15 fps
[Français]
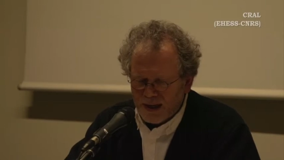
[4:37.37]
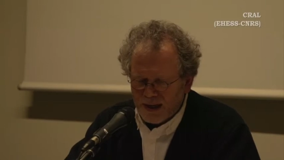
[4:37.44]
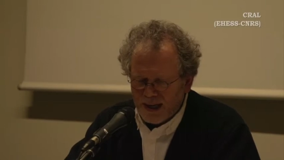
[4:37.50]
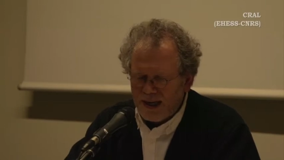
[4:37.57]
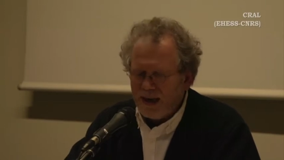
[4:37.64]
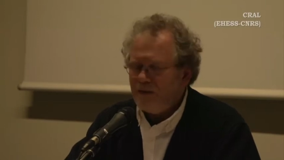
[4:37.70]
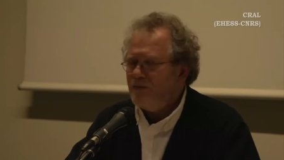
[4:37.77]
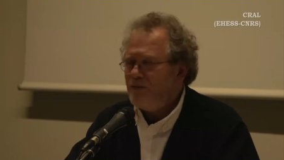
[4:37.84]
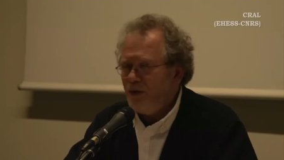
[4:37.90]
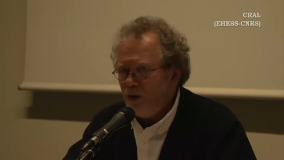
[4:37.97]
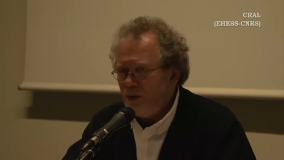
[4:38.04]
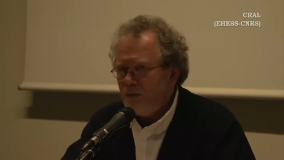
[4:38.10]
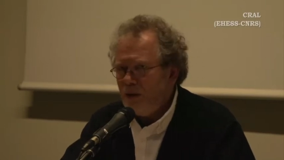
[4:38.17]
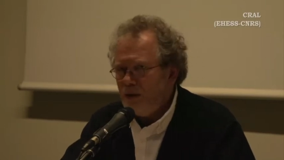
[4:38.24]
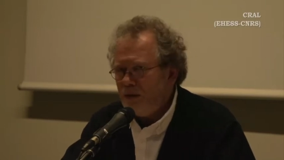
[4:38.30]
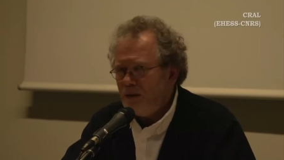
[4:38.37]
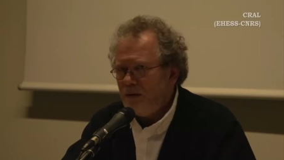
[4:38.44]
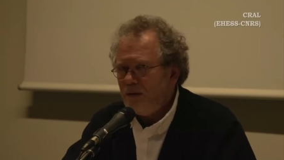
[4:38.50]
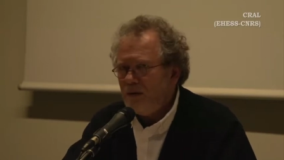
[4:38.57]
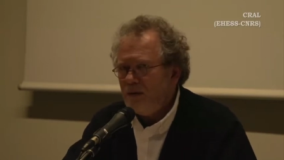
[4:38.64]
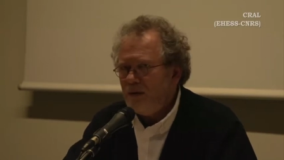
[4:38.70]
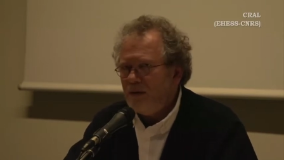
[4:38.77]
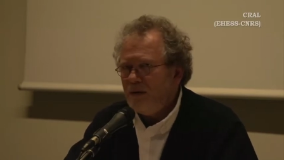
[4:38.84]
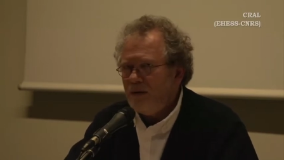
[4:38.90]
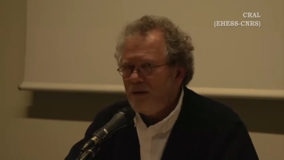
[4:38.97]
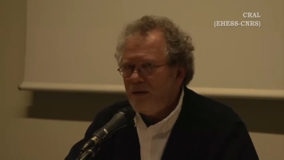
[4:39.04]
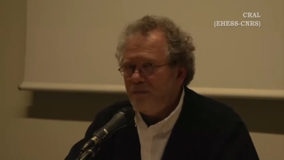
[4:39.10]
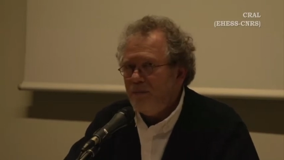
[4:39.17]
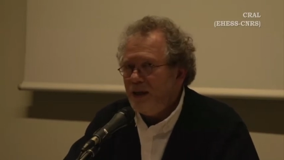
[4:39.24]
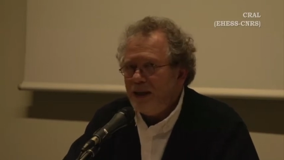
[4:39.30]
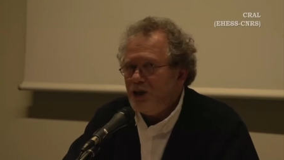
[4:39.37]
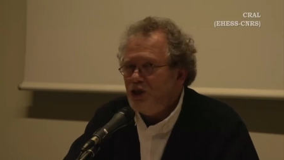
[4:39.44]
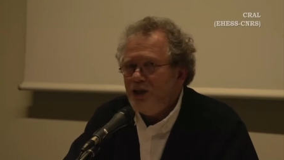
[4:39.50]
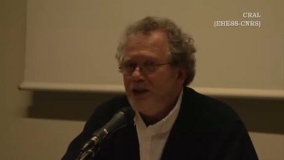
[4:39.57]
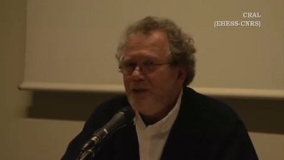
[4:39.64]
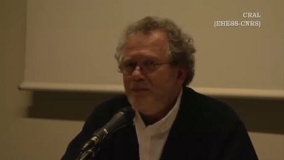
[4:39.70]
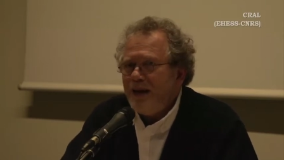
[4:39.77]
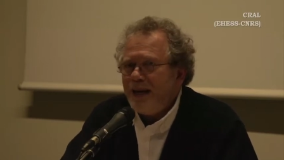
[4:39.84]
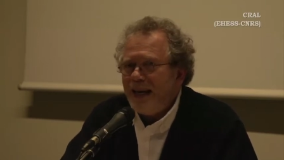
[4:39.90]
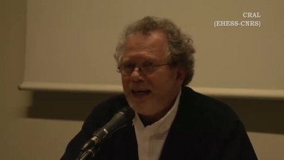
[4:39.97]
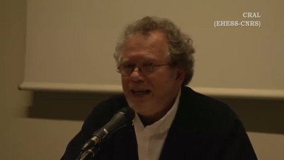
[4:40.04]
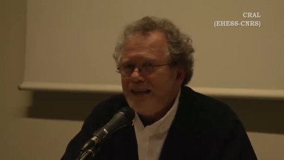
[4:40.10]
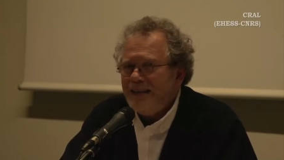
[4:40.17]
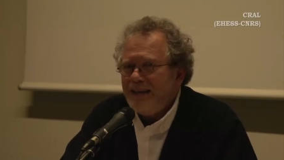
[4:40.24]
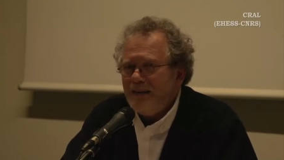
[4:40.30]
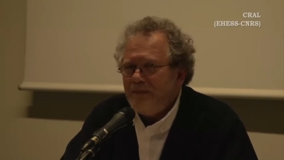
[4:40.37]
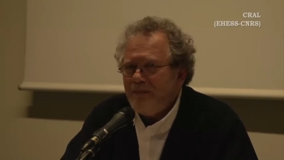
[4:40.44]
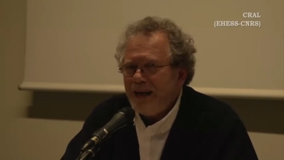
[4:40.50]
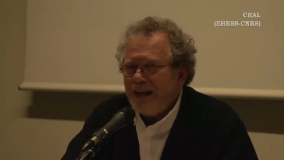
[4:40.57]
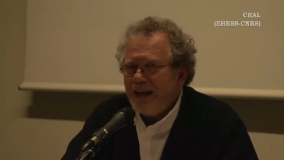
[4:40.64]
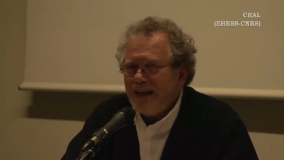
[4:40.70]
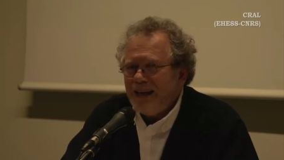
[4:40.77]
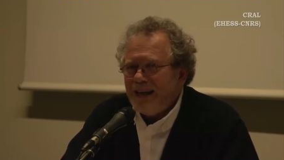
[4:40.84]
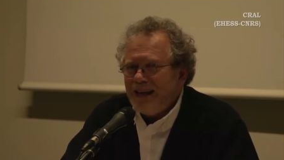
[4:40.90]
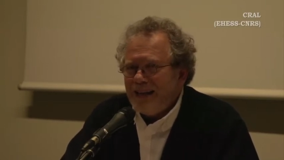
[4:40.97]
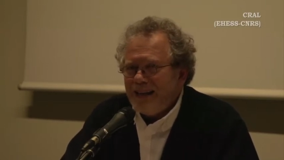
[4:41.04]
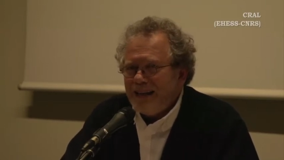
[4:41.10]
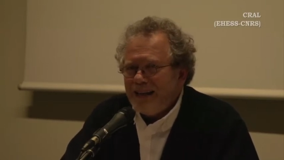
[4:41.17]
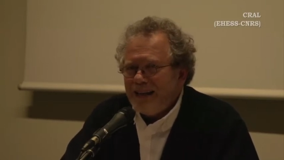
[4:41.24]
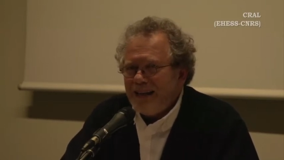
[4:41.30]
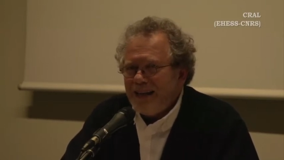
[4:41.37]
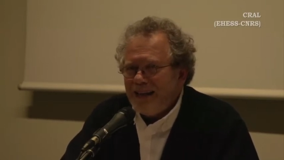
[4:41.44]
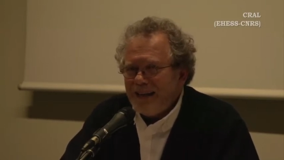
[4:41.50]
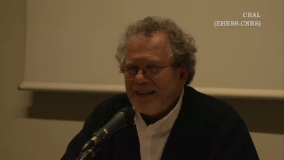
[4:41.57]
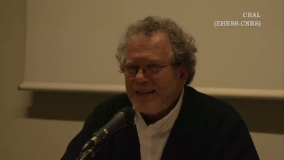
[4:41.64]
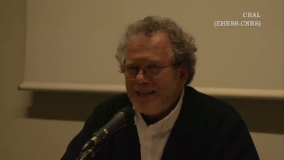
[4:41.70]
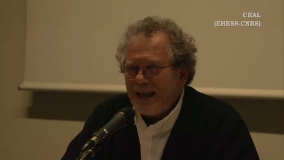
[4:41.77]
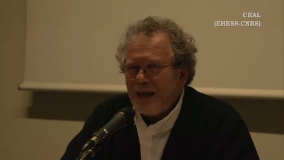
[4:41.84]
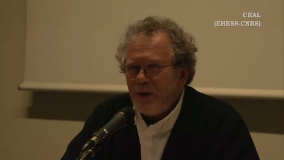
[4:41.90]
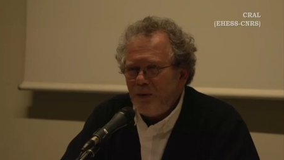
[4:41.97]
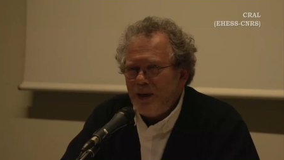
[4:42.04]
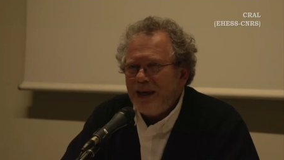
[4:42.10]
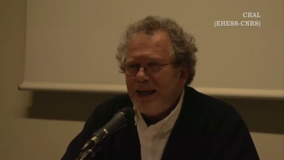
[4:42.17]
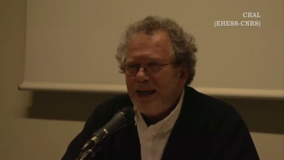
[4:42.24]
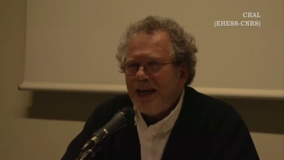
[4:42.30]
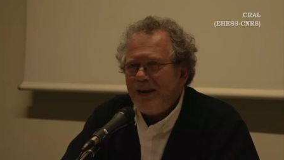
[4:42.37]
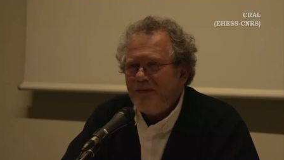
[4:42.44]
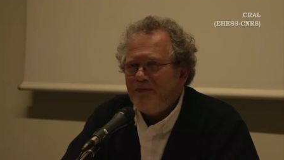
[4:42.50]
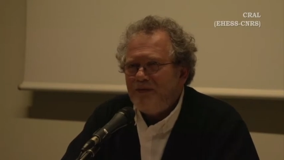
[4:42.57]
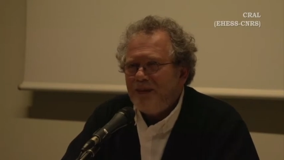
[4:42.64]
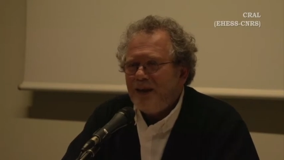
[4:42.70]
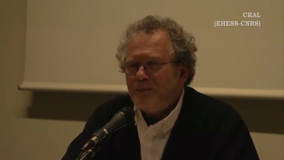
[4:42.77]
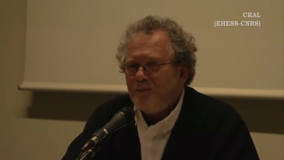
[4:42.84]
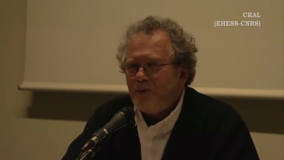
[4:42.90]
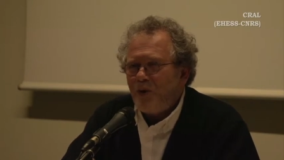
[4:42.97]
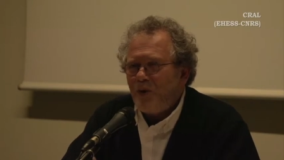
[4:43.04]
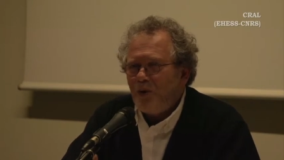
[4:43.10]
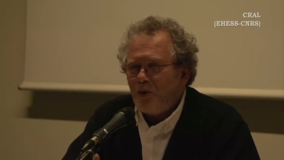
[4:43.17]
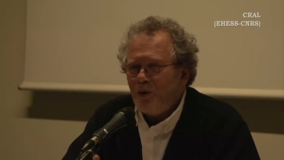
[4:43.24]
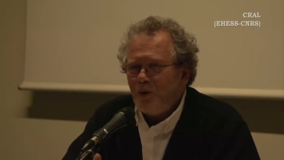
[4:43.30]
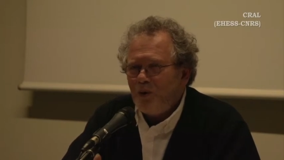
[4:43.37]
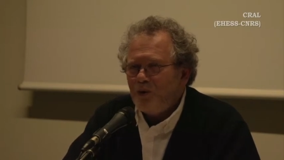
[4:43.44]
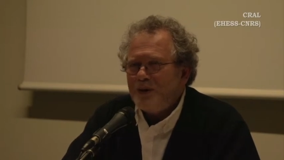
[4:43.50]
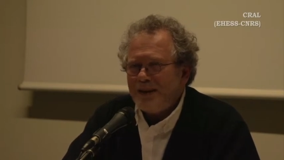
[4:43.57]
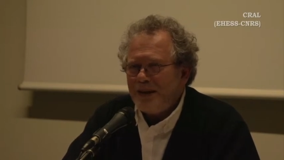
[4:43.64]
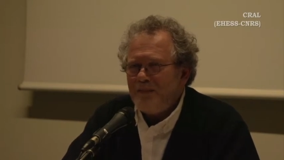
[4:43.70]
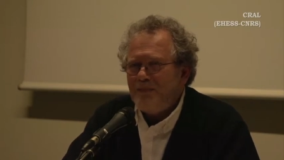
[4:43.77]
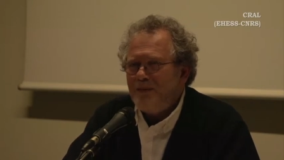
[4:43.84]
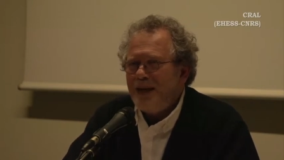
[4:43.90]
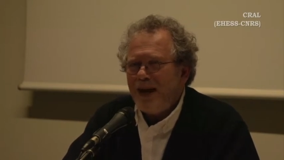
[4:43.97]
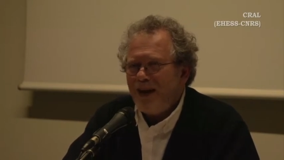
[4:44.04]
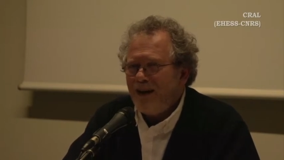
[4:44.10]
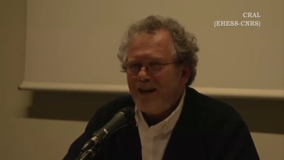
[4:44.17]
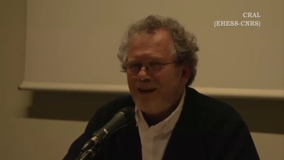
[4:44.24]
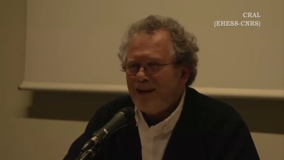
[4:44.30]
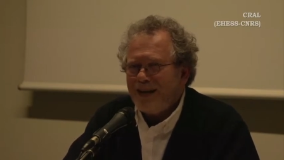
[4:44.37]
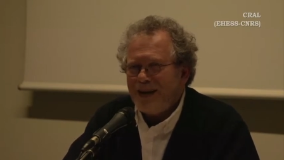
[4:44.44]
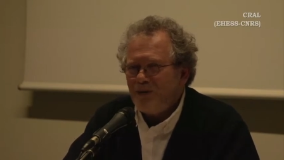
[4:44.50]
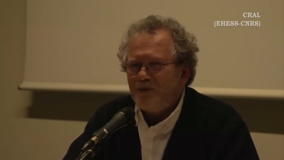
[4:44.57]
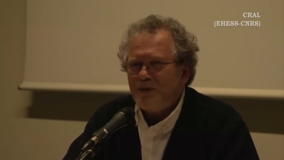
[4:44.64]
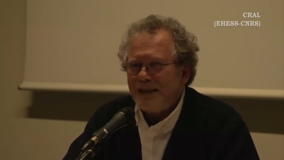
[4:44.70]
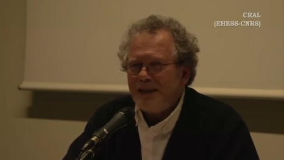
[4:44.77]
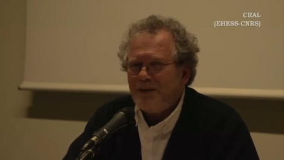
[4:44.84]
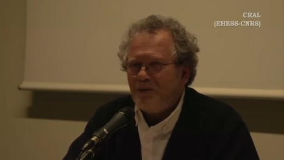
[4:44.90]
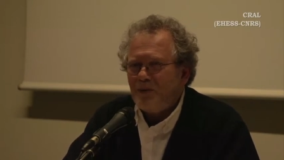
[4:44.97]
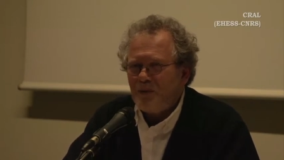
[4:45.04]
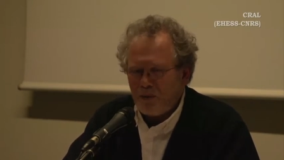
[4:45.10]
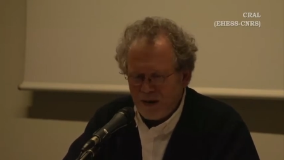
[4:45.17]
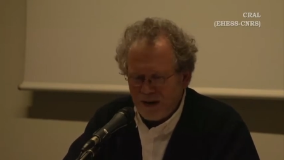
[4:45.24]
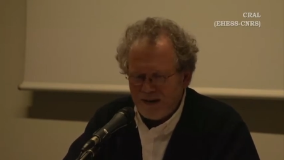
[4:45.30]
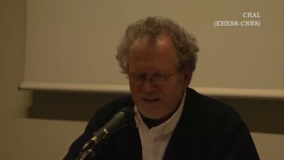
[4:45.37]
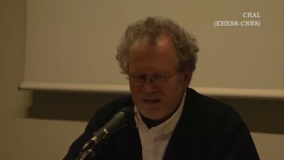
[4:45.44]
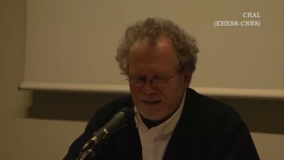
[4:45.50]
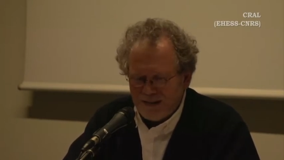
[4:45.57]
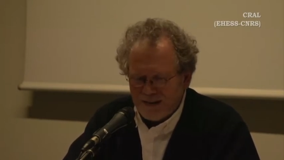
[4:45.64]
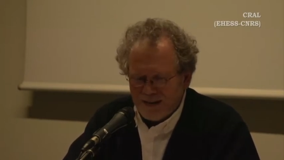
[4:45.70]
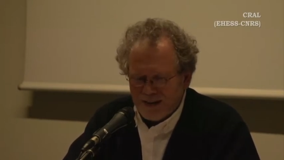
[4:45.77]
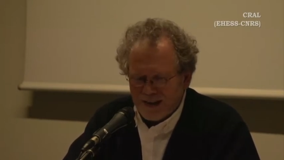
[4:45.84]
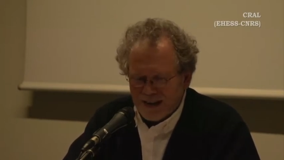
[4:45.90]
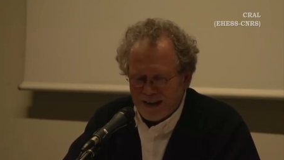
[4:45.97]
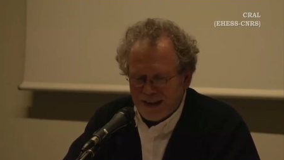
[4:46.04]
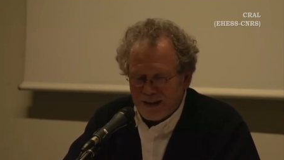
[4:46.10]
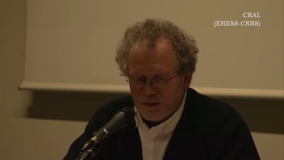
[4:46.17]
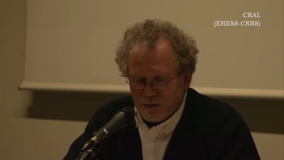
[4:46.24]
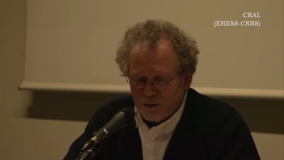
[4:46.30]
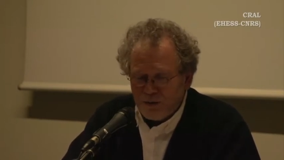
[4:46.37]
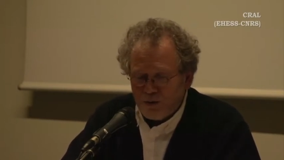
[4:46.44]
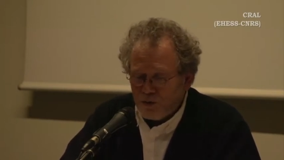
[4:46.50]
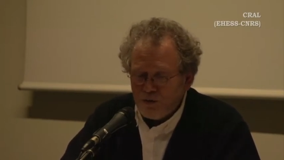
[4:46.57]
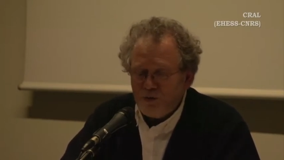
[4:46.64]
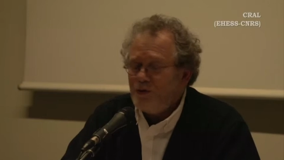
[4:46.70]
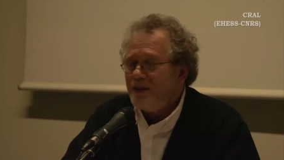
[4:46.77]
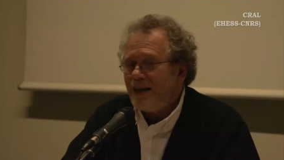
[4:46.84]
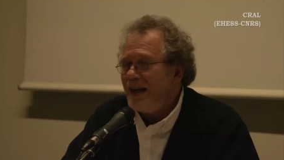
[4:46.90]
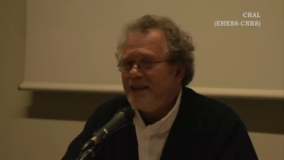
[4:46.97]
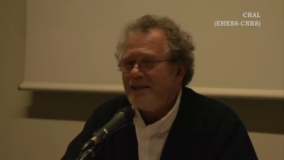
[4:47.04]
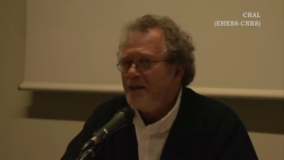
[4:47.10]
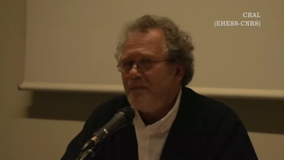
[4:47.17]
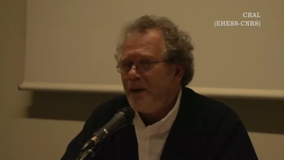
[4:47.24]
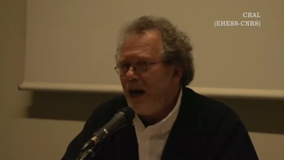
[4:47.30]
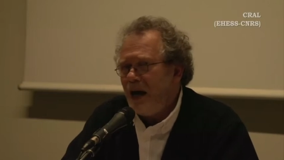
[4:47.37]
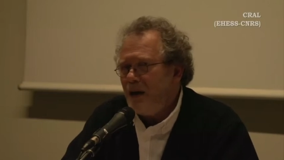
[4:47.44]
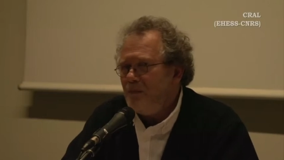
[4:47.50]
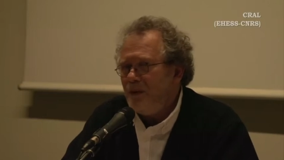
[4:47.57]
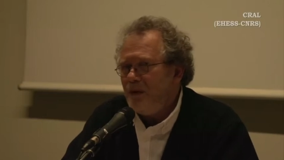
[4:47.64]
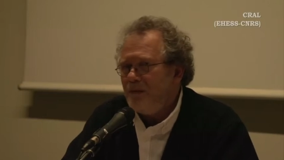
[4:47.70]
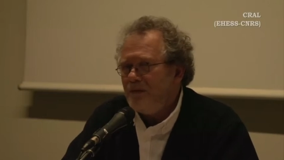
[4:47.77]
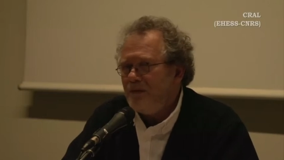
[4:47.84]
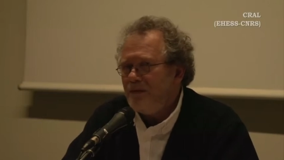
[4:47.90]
est la forme, mais je dis une banalité, mais c'est lui qui l'affirme aussi bien et aussitôt, hein, sont juste inséparables.